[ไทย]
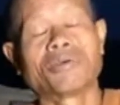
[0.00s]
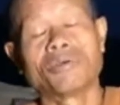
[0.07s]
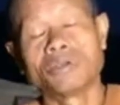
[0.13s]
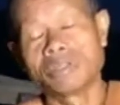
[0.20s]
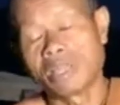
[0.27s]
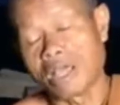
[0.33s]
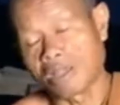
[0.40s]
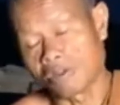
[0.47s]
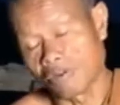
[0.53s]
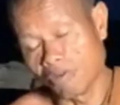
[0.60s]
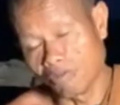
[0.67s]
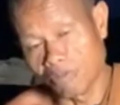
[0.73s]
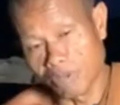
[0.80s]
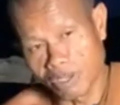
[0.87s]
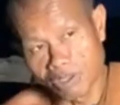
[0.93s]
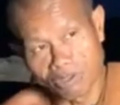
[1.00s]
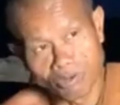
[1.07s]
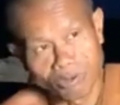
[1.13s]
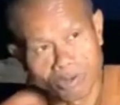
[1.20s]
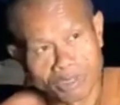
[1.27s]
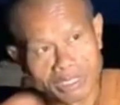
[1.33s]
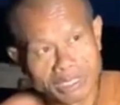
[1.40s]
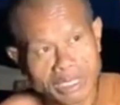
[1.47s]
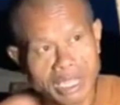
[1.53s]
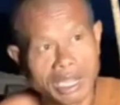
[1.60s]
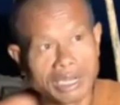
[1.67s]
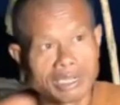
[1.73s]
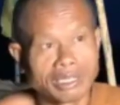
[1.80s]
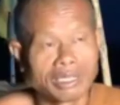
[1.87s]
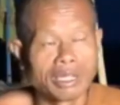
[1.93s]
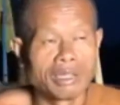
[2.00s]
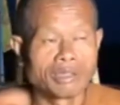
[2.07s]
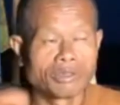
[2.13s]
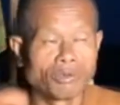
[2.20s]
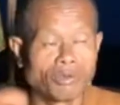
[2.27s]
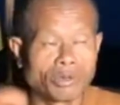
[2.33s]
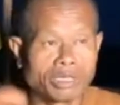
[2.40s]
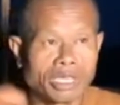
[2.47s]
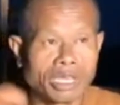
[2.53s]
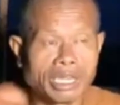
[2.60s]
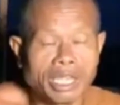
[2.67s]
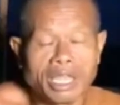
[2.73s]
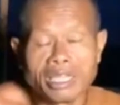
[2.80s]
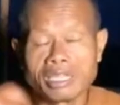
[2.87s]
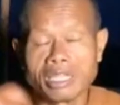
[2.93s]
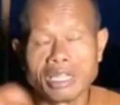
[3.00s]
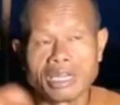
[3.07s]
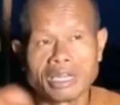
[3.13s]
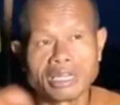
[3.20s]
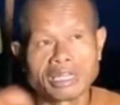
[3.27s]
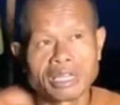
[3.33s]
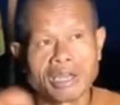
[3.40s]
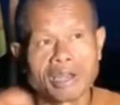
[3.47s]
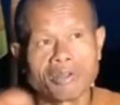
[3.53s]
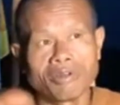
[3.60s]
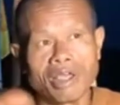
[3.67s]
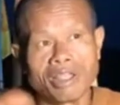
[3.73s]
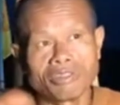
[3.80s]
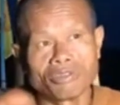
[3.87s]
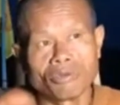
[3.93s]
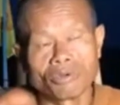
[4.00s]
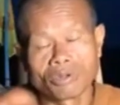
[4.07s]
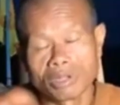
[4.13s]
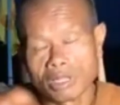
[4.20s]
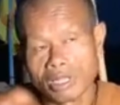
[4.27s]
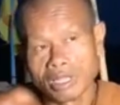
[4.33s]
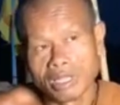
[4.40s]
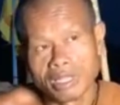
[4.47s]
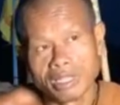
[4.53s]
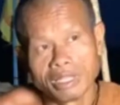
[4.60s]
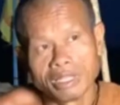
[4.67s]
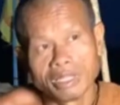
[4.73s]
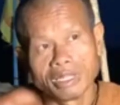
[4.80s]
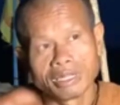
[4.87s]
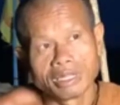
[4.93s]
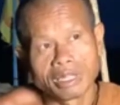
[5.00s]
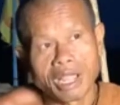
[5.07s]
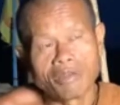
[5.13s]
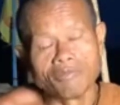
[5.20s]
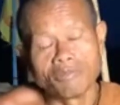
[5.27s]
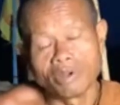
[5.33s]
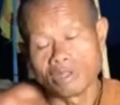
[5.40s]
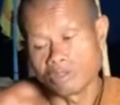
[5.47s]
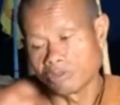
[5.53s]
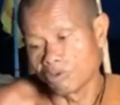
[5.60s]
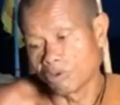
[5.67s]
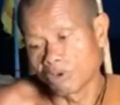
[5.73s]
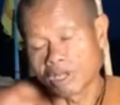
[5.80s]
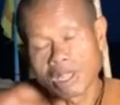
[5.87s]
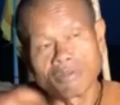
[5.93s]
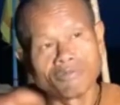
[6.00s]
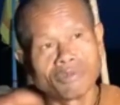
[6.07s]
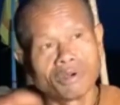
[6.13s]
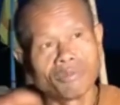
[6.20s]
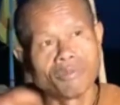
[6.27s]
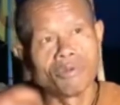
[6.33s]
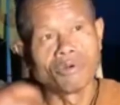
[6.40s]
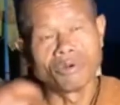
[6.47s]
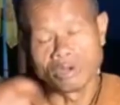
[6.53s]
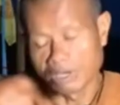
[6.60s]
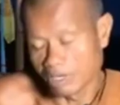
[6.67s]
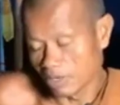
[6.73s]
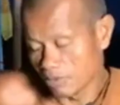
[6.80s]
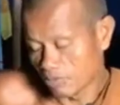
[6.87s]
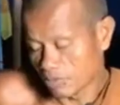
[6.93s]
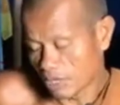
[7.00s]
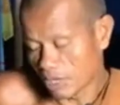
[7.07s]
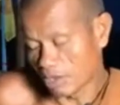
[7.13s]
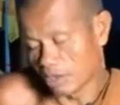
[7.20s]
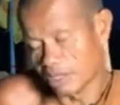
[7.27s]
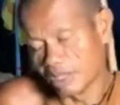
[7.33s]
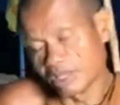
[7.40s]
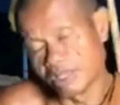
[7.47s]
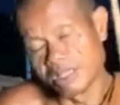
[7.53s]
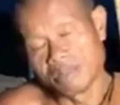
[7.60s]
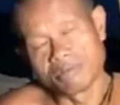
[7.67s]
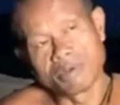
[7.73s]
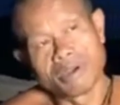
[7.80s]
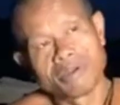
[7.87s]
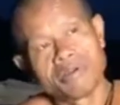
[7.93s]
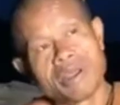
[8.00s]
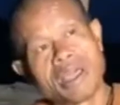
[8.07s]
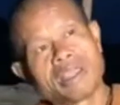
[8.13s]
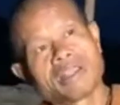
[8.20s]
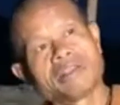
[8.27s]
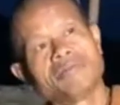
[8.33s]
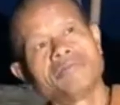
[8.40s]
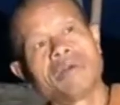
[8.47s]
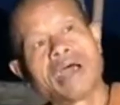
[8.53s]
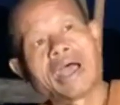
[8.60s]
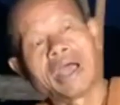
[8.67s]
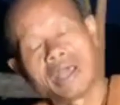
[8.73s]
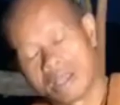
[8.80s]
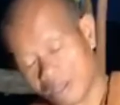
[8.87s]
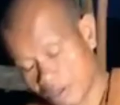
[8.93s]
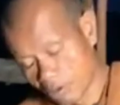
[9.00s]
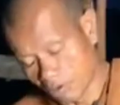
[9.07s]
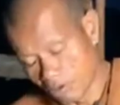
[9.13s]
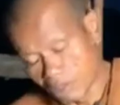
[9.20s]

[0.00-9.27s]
ต่างคนต่างก็เป็นสุขถ้าสุขที่แท้จริงถ้าเราได้สุขคำว่าสุขคำว่าบุญนั่นพอเราได้ขึ้นมา